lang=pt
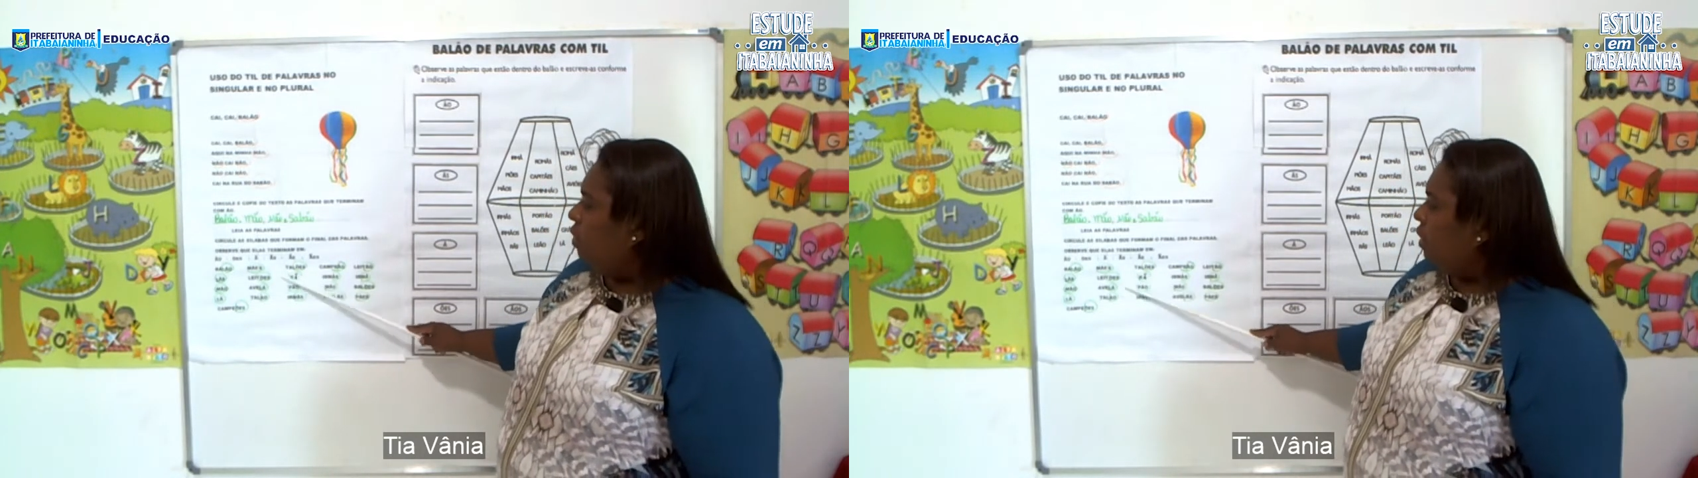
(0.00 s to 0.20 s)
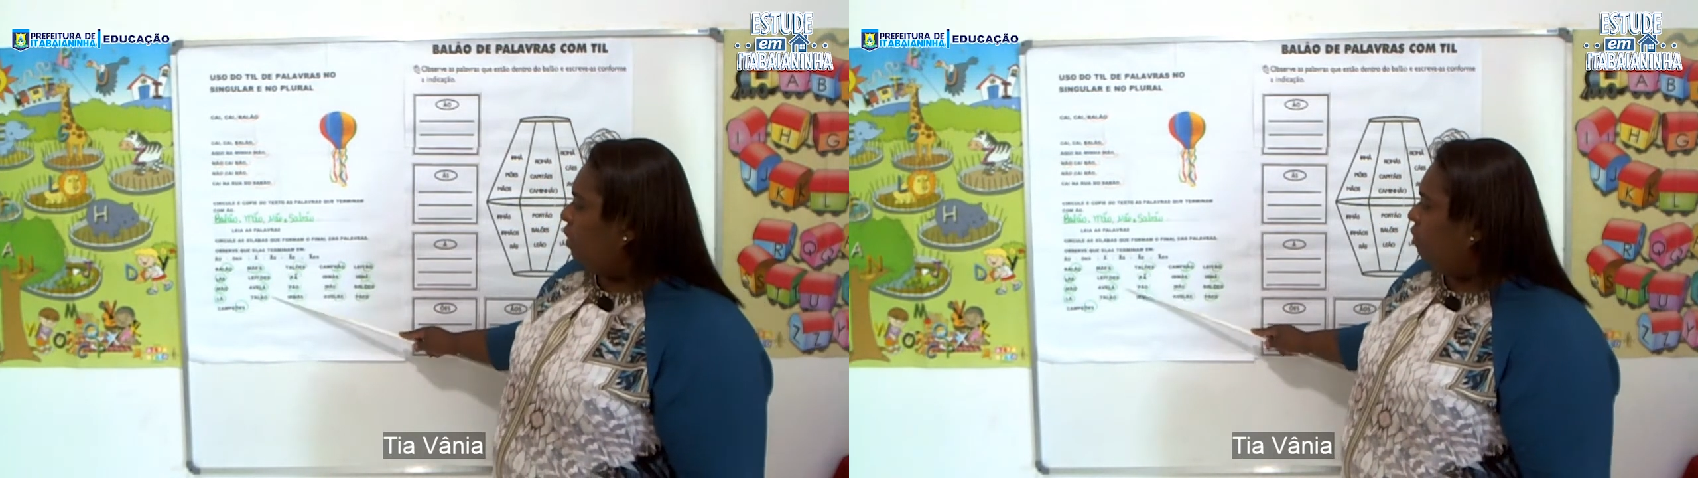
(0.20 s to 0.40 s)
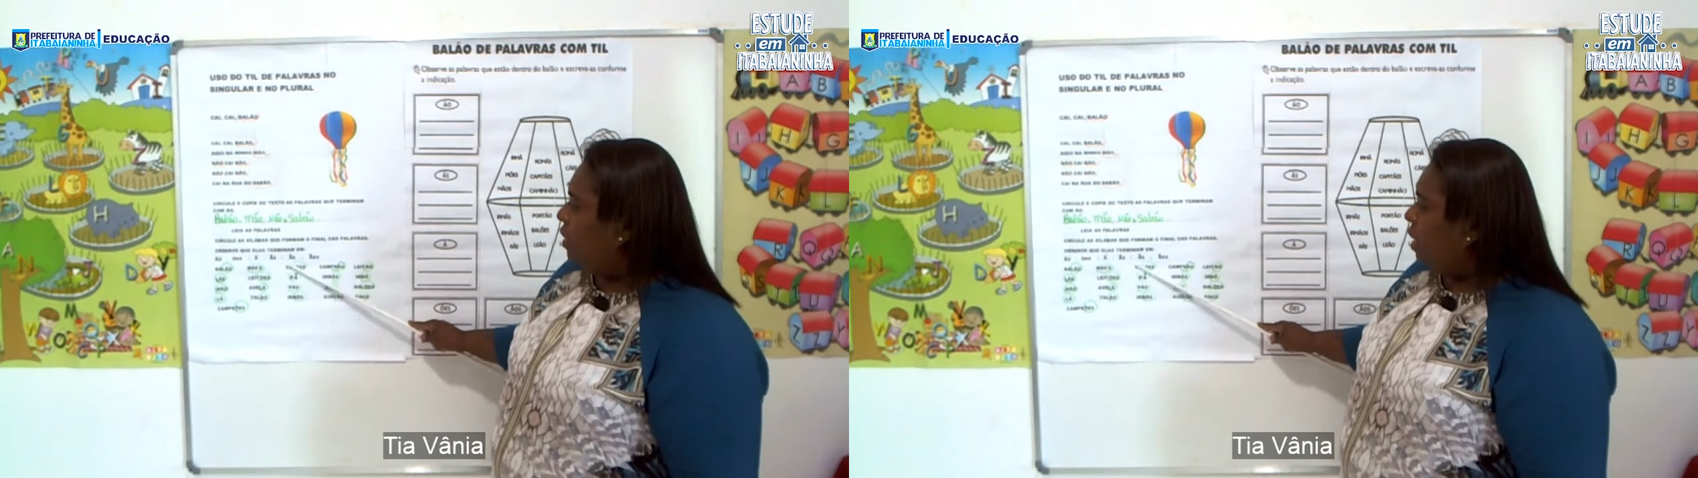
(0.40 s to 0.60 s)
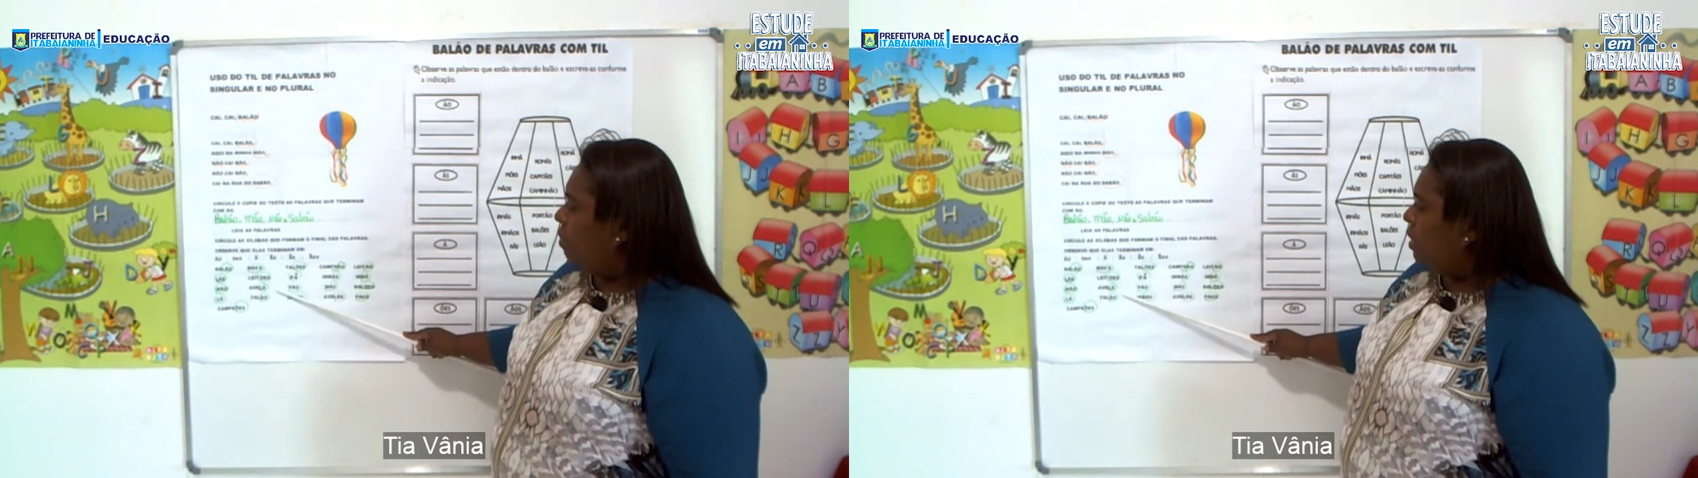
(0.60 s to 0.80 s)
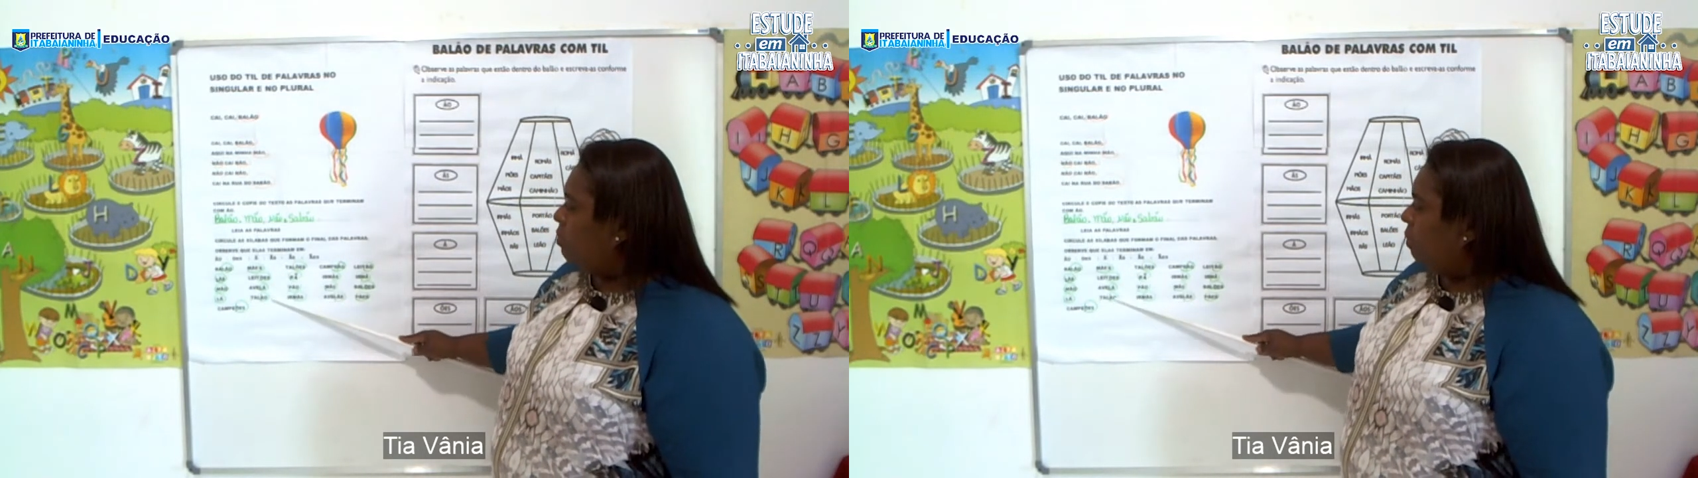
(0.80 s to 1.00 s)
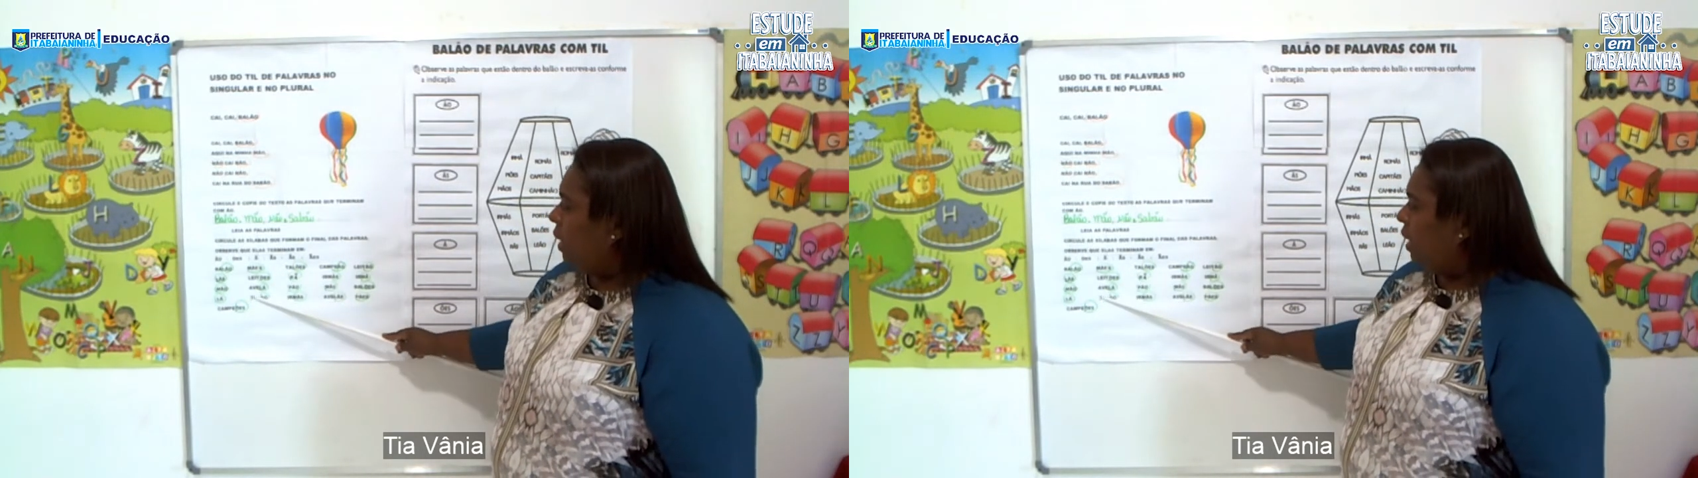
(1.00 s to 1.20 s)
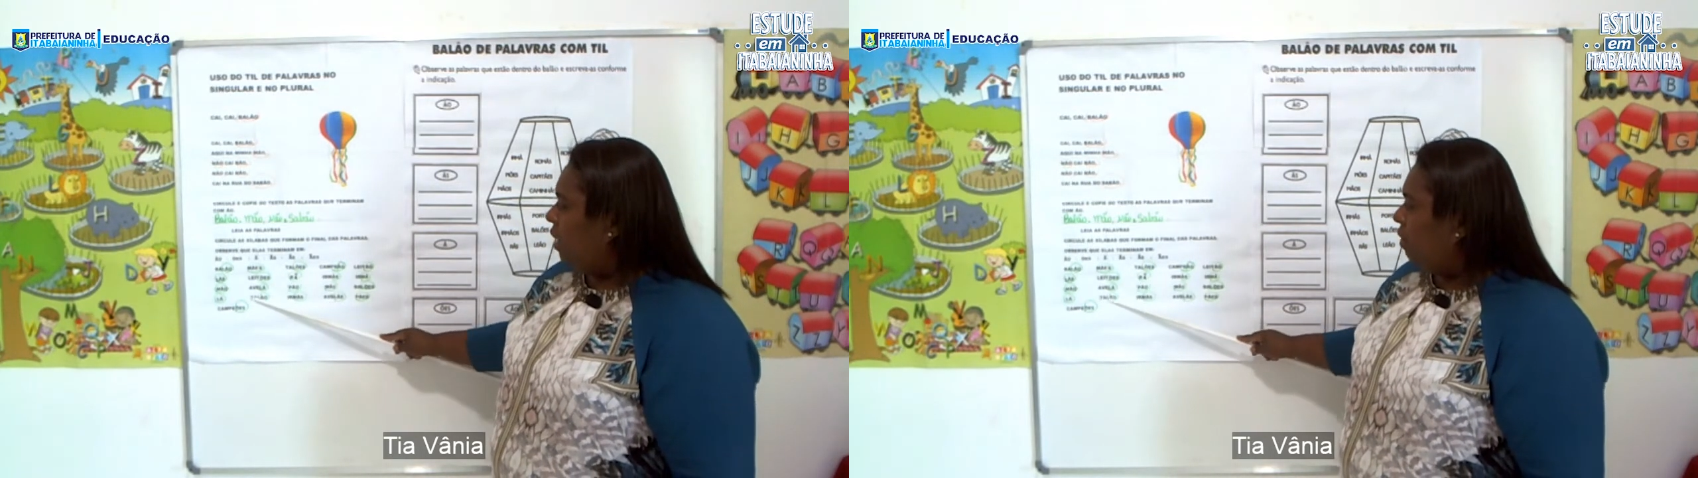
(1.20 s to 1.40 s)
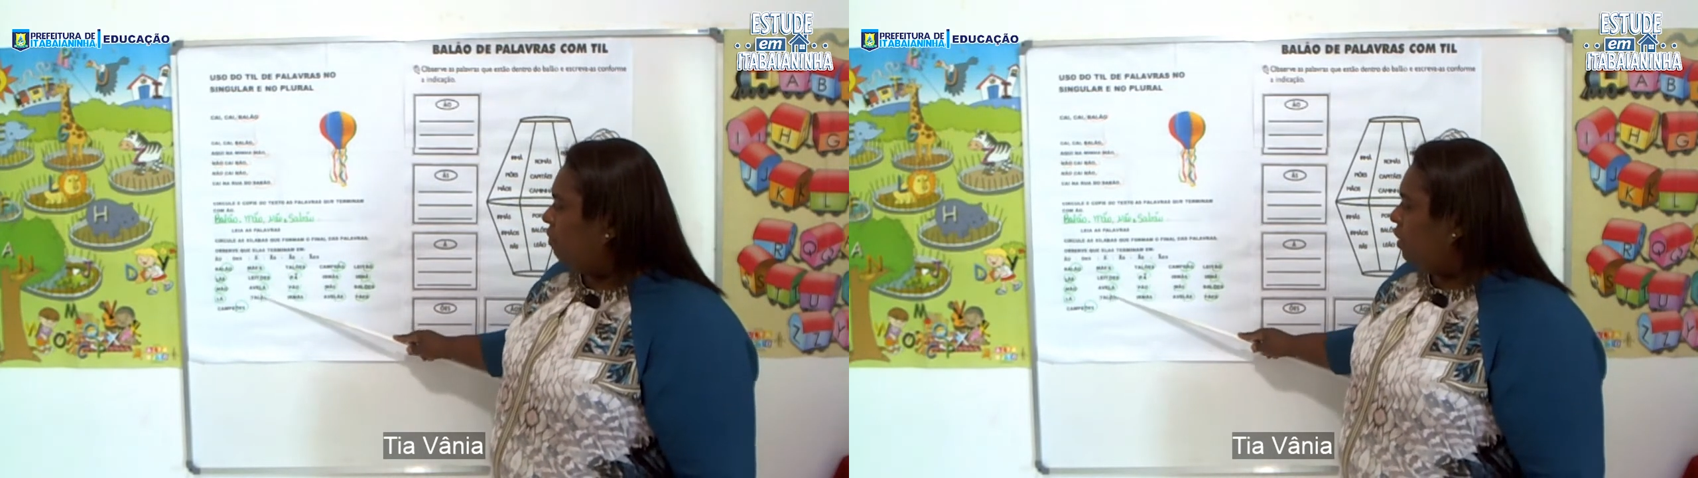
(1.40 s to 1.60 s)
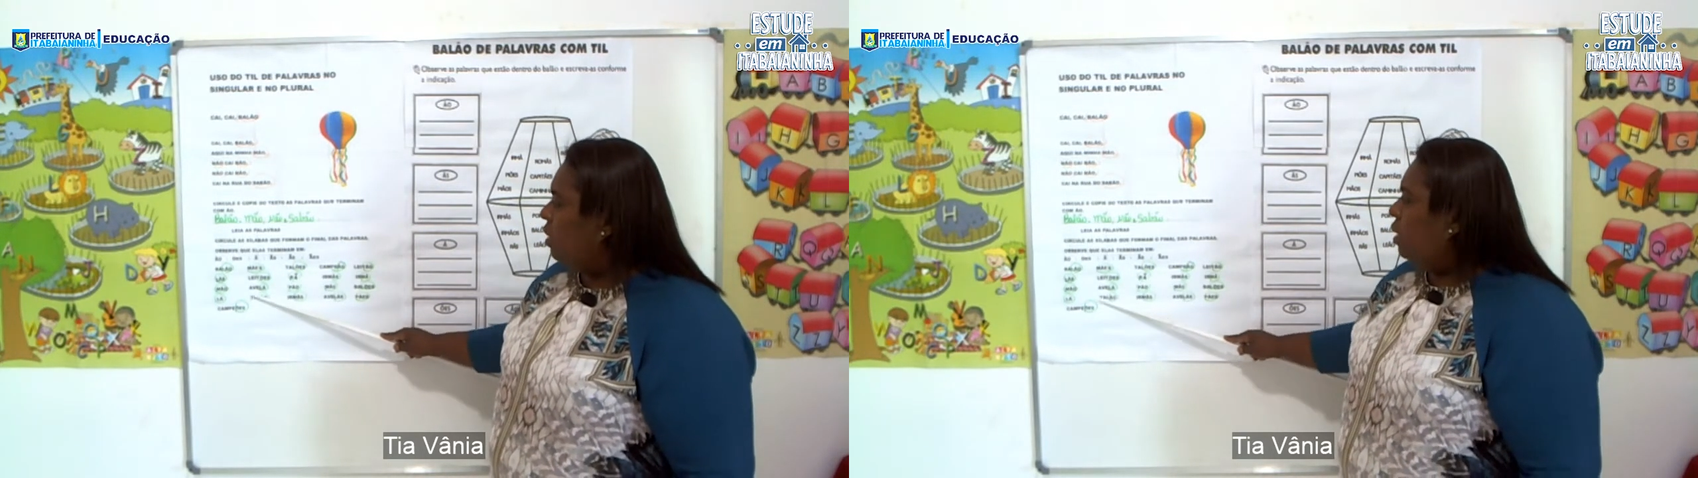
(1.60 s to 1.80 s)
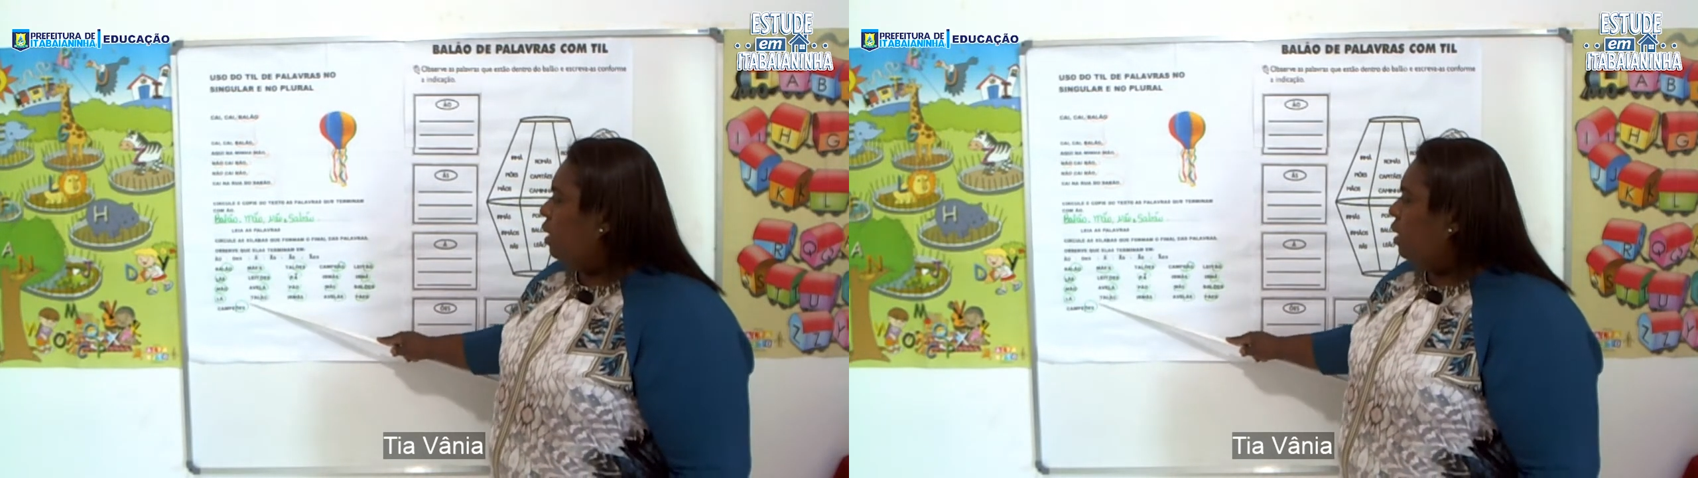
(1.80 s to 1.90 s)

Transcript: olha, tá vendo que é a mesma palavra,